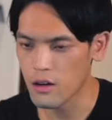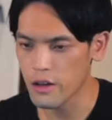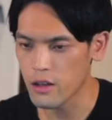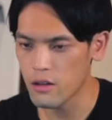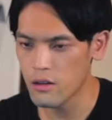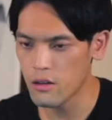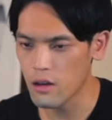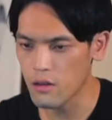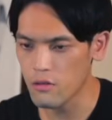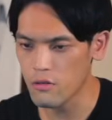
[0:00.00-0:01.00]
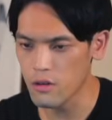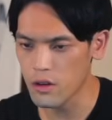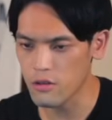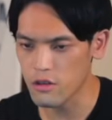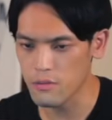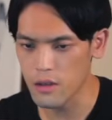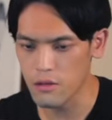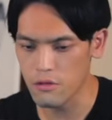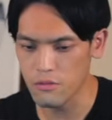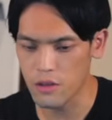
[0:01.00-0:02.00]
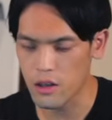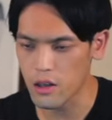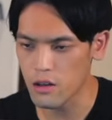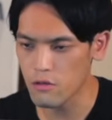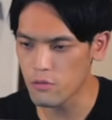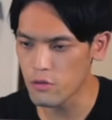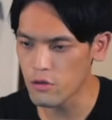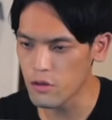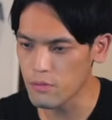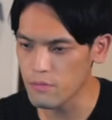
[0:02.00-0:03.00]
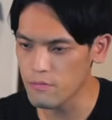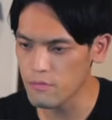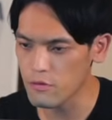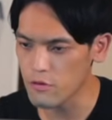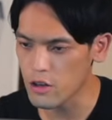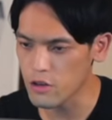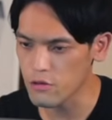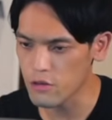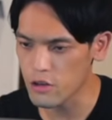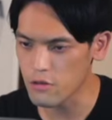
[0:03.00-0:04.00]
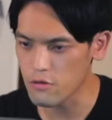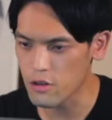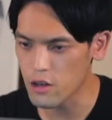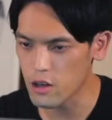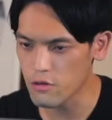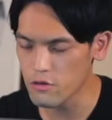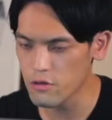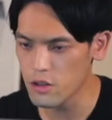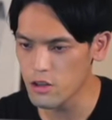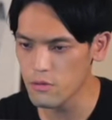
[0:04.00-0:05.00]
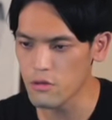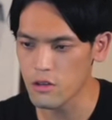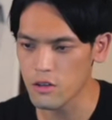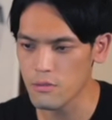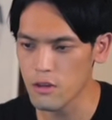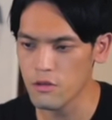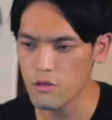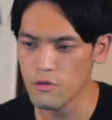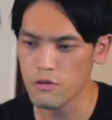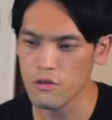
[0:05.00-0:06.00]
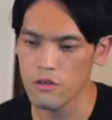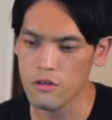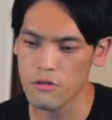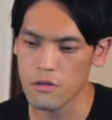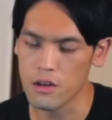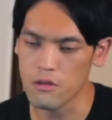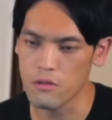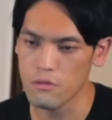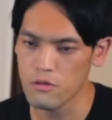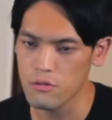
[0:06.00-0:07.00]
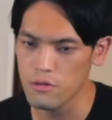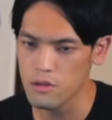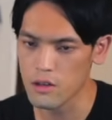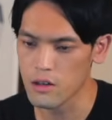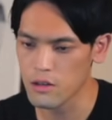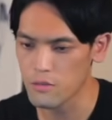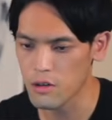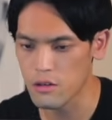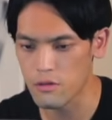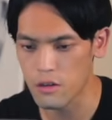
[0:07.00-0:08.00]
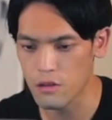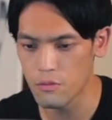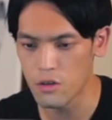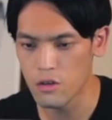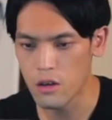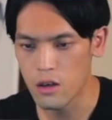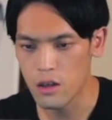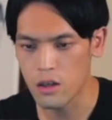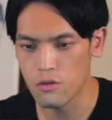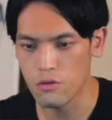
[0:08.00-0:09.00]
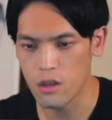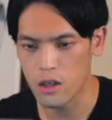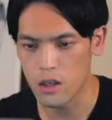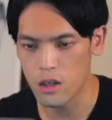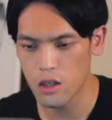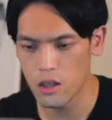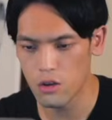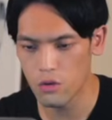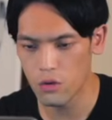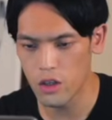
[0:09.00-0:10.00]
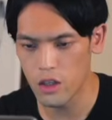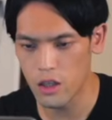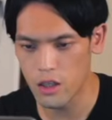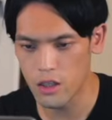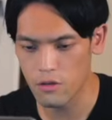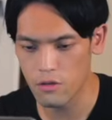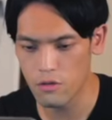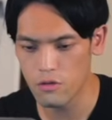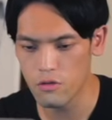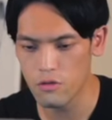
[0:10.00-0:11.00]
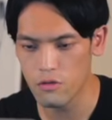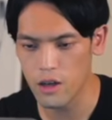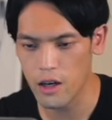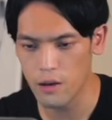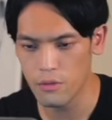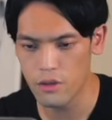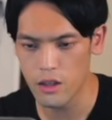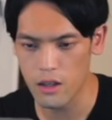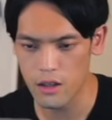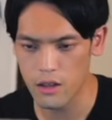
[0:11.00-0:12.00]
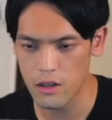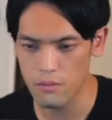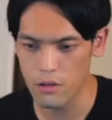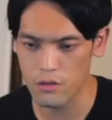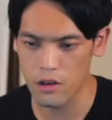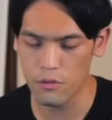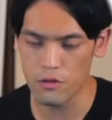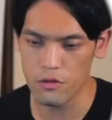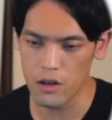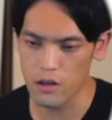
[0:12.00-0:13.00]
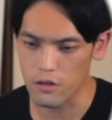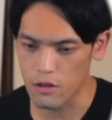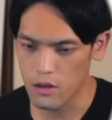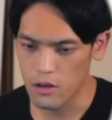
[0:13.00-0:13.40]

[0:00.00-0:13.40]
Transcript: はいで今回とスマートホームがね、えっと、ポイントアップの対象になってるのでこのスイッチボットねスマートリモコンっていうのはこれ僕も使わせてもらってるんですけども非常に良いですこれ置くことでハブになって全部あのリモコンがある